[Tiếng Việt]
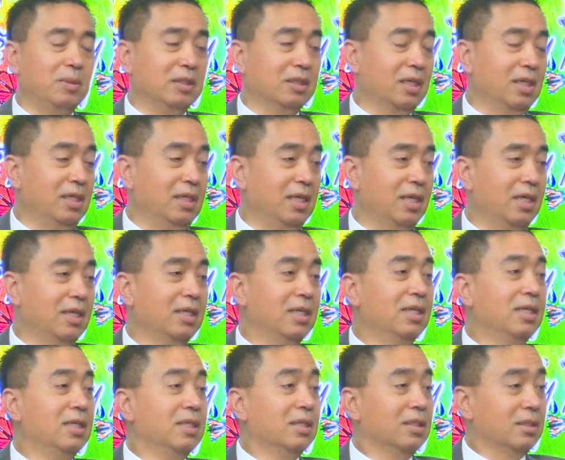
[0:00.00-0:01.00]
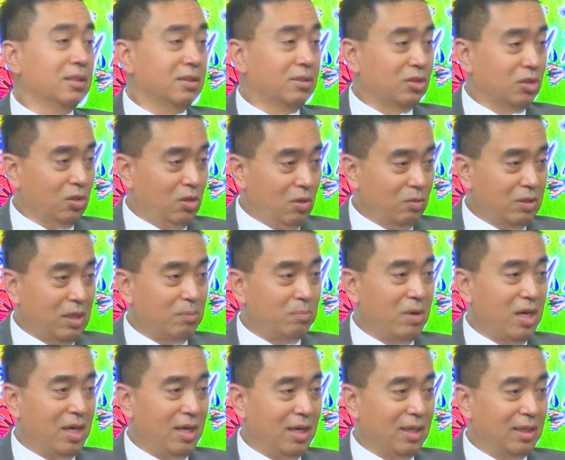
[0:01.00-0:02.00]
thấy là số đông
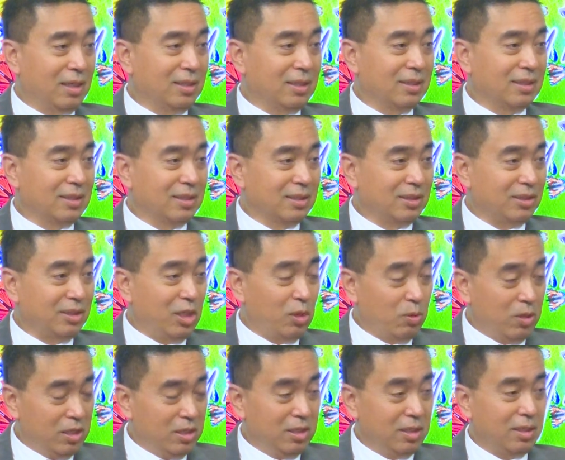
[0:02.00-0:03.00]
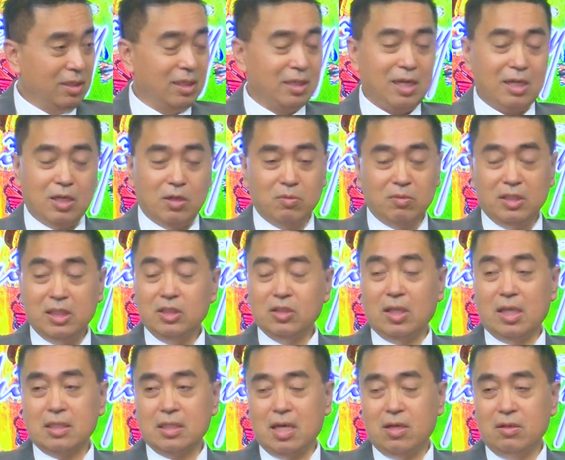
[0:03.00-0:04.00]
đàn bà nhiều hơn là đàn ông lý
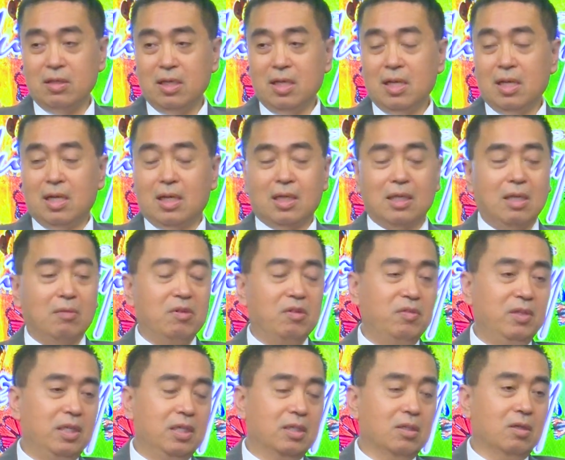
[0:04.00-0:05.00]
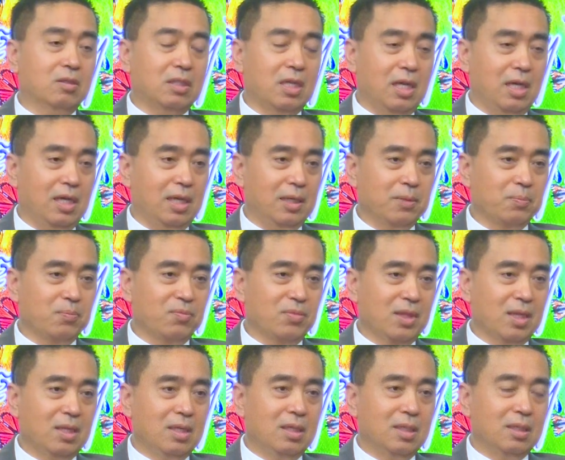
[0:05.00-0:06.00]
do tại sao là bởi vì có thể
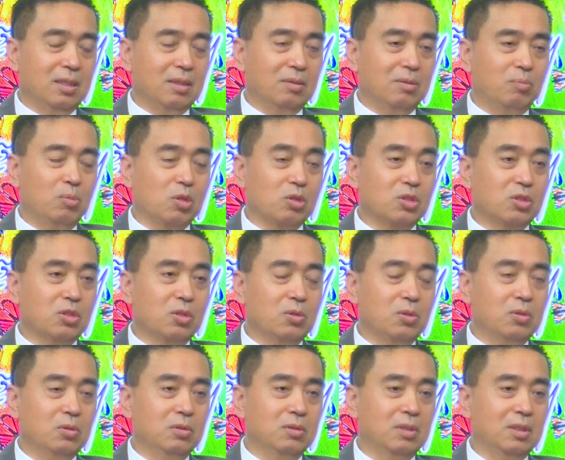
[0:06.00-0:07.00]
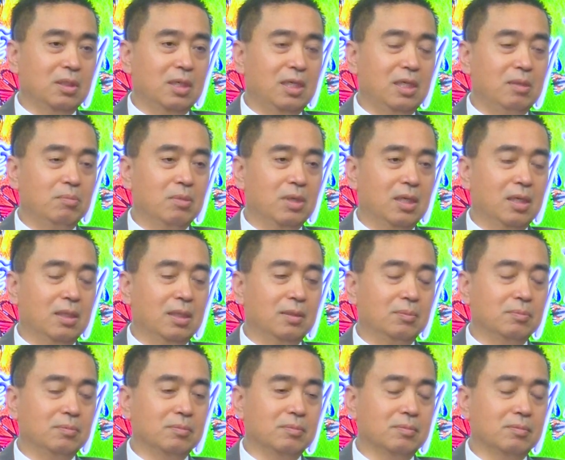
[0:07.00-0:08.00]
một số khi
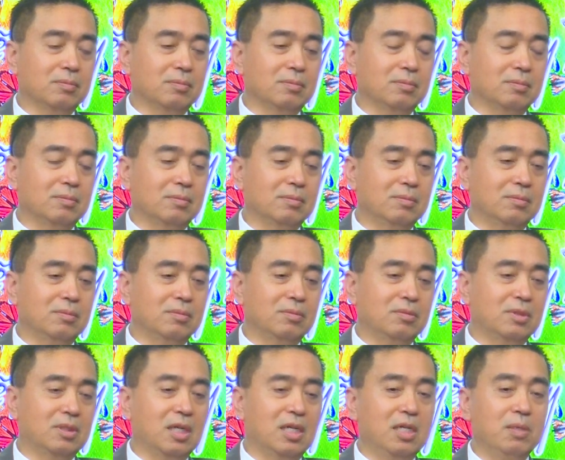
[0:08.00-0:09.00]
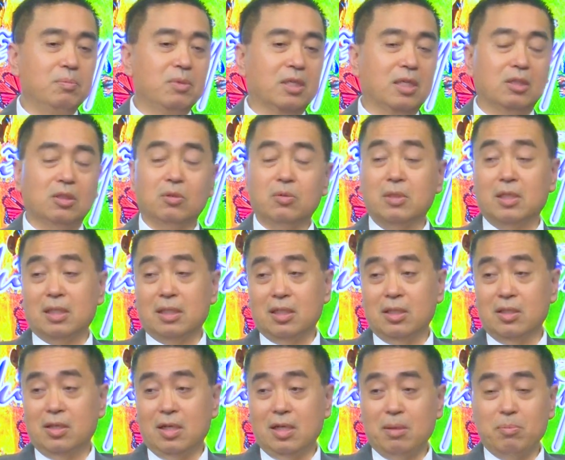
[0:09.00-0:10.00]
mà tới một cái tuổi
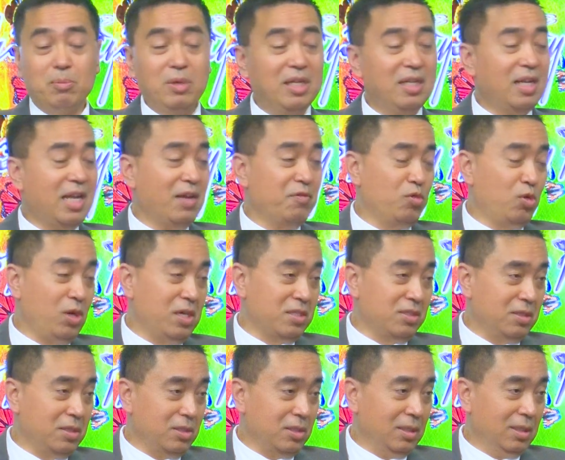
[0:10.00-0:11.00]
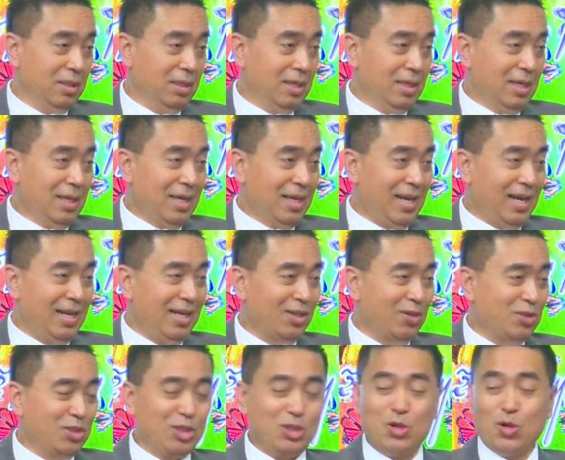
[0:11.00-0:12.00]
nó gọi là midlife crisis hay là
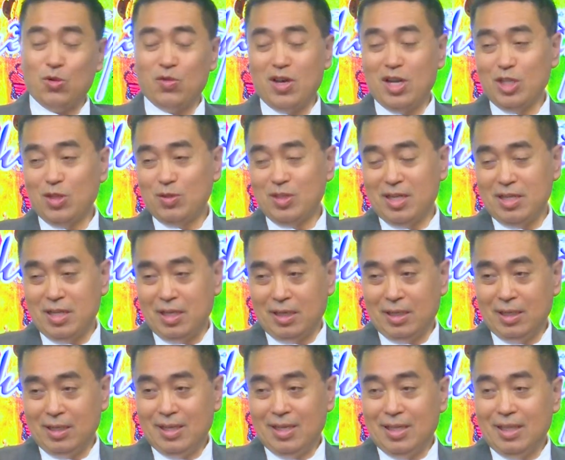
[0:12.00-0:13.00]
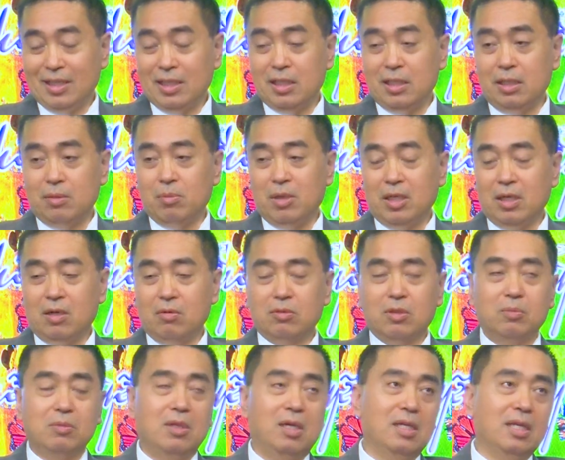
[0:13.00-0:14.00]
có sự đổ vỡ trong gia đình thì mấy ông
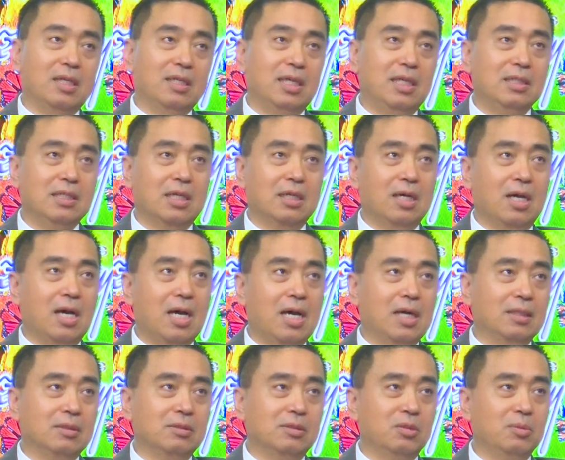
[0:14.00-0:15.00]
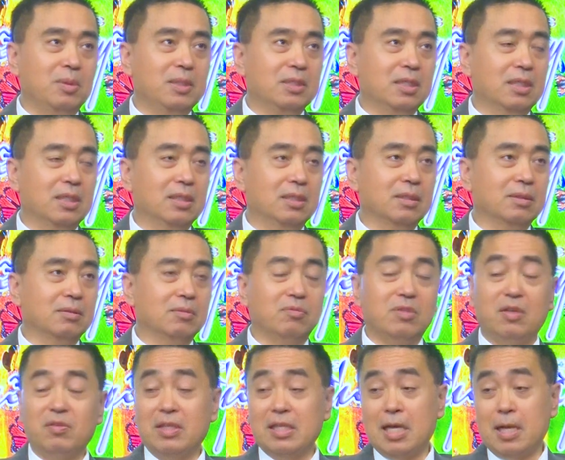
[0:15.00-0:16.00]
lúc đó lại nghĩ rằng à tôi bây giờ
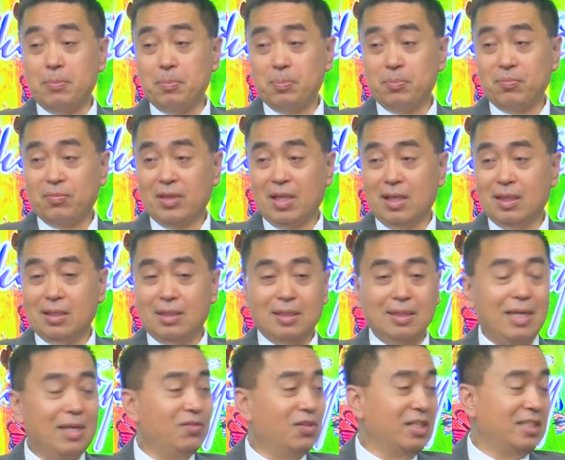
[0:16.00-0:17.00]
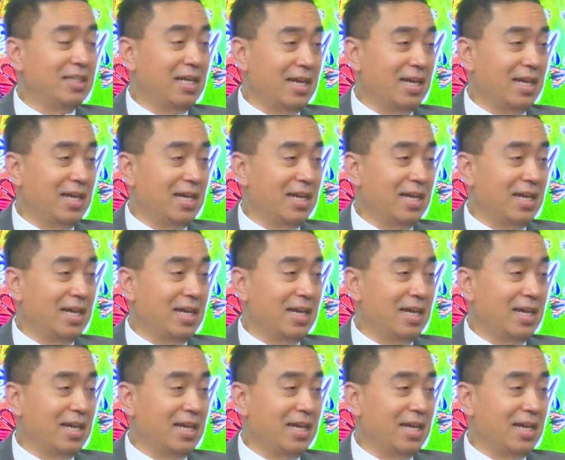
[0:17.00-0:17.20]
về Việt Nam quy lấy vợ trẻ